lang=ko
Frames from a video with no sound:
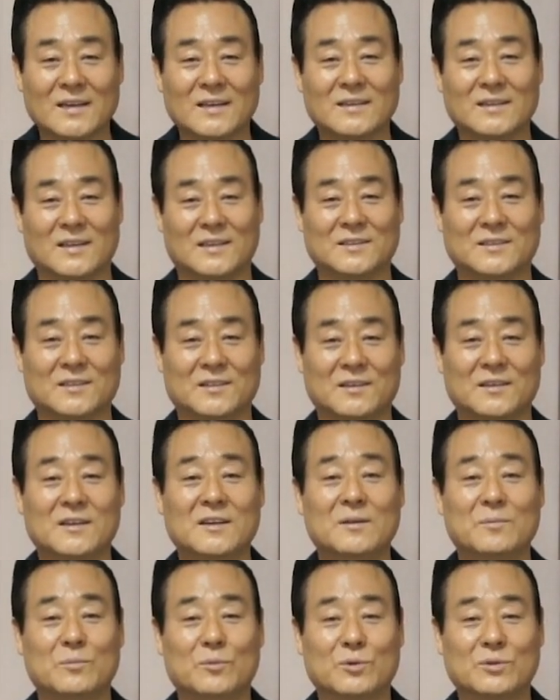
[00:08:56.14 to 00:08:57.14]
그래서
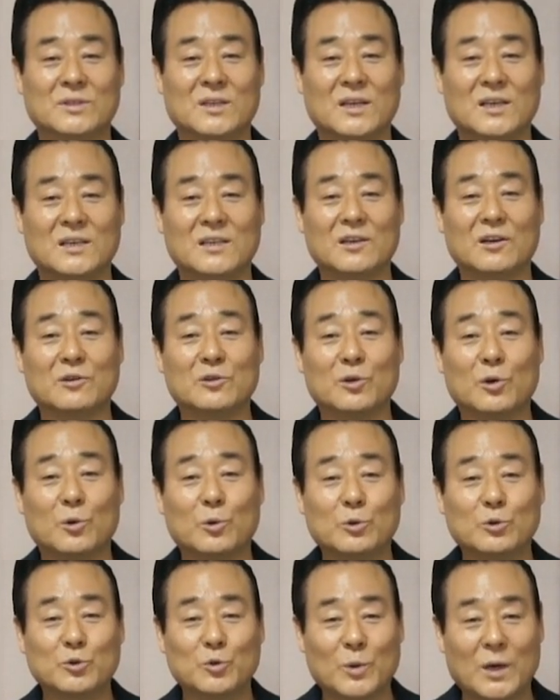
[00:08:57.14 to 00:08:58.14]
모세에 이어
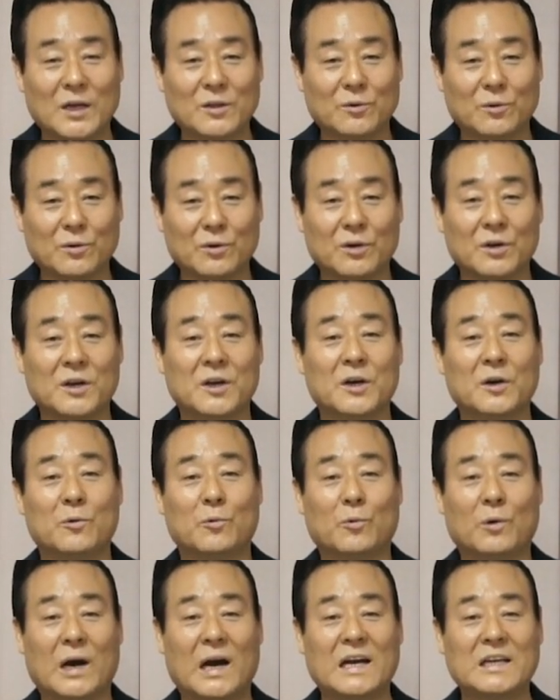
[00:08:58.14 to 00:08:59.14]
여호수아도
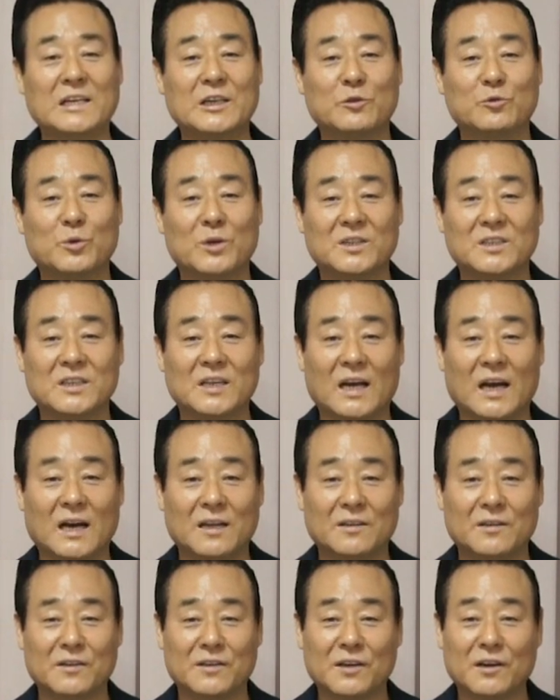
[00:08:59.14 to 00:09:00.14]
왕이 되지
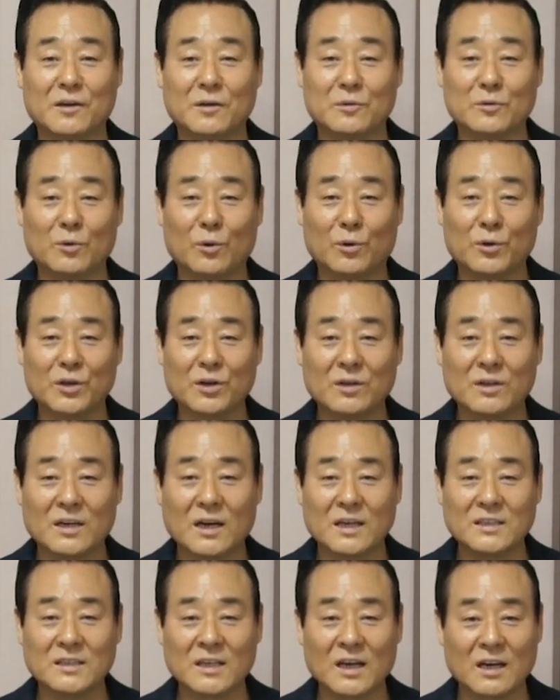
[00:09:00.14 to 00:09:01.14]
않으려
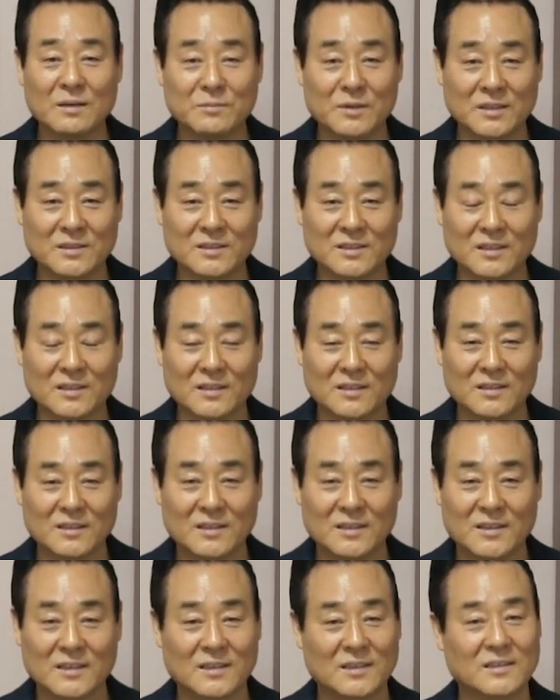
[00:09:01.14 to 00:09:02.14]
노력까지 하면서
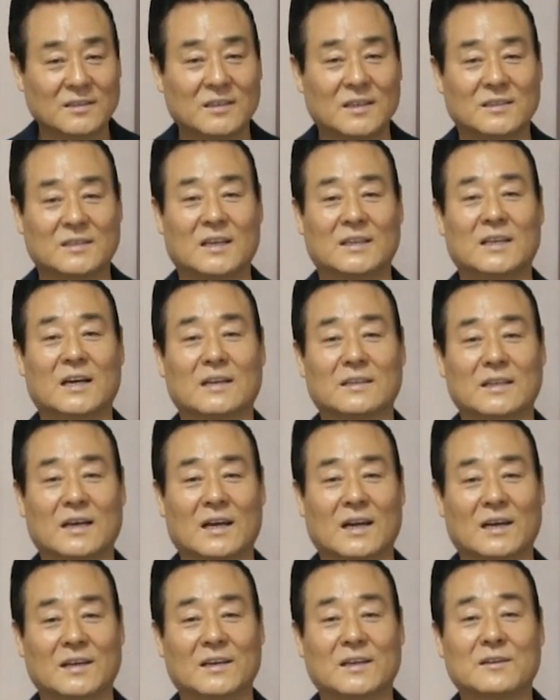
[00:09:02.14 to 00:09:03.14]
제사장
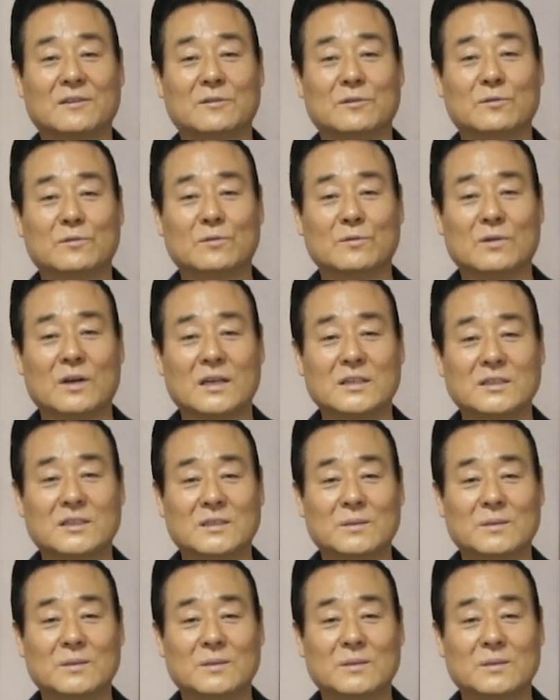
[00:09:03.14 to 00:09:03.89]
나라의 거룩한